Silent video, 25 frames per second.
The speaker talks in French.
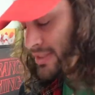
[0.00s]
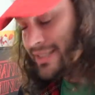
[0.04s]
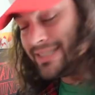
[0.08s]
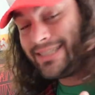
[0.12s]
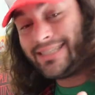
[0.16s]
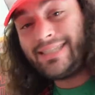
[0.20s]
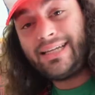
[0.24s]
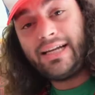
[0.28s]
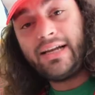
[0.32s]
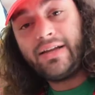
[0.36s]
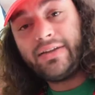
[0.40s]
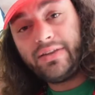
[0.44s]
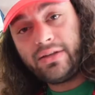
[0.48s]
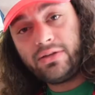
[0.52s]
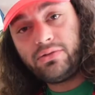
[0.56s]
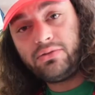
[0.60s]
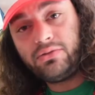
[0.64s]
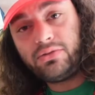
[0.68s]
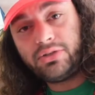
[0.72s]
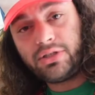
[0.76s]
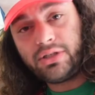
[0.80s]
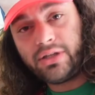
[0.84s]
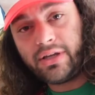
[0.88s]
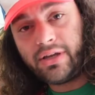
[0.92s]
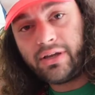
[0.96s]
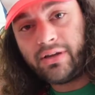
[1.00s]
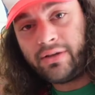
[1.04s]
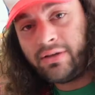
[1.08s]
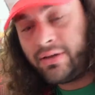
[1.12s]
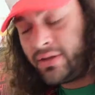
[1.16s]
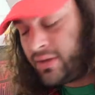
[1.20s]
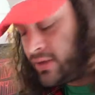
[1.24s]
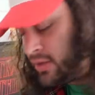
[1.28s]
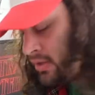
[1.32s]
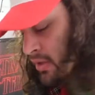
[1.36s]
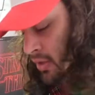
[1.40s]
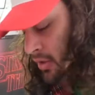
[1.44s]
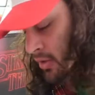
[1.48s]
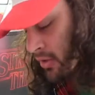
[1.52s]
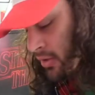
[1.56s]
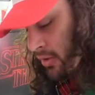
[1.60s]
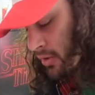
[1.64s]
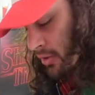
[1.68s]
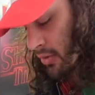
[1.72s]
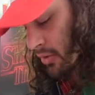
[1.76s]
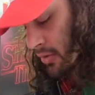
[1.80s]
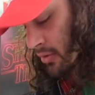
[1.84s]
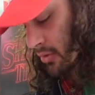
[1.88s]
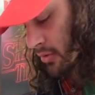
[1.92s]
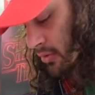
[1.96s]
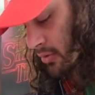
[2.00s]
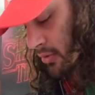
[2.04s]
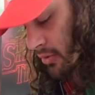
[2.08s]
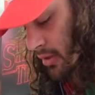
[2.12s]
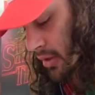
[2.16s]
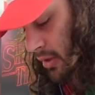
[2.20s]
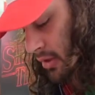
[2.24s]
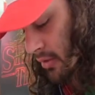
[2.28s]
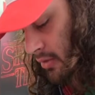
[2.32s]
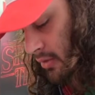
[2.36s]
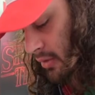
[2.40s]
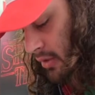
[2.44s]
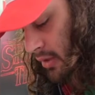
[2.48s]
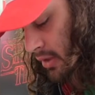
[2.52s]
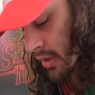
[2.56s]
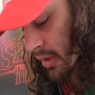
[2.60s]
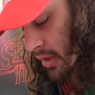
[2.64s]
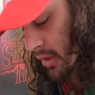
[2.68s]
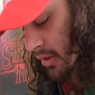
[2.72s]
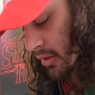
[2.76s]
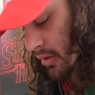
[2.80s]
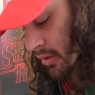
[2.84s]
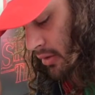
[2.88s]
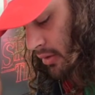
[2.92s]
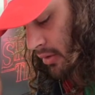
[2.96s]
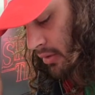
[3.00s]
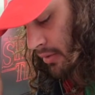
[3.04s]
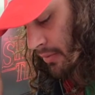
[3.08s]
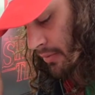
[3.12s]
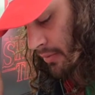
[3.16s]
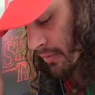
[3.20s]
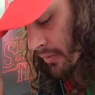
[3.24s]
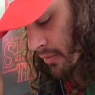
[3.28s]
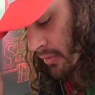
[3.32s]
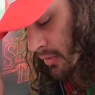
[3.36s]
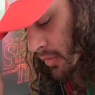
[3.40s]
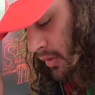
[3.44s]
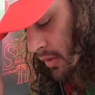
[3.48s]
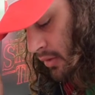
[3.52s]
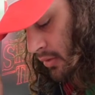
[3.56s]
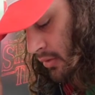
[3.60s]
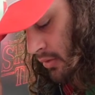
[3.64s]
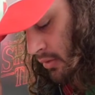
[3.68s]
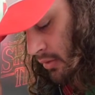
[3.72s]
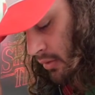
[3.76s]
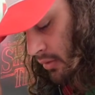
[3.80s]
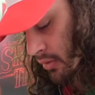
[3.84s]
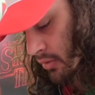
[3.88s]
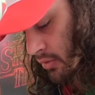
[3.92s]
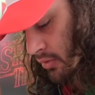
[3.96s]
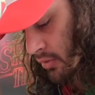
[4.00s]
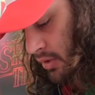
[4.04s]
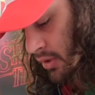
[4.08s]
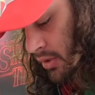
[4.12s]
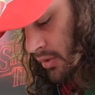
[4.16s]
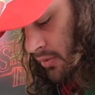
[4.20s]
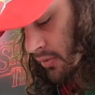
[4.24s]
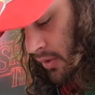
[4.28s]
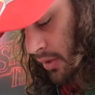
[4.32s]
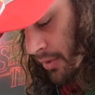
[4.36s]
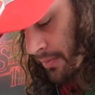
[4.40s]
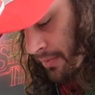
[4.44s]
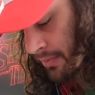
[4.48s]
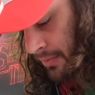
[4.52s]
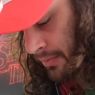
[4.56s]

c'est l'année du chien euh, dans le calendrier euh, euh, chinois.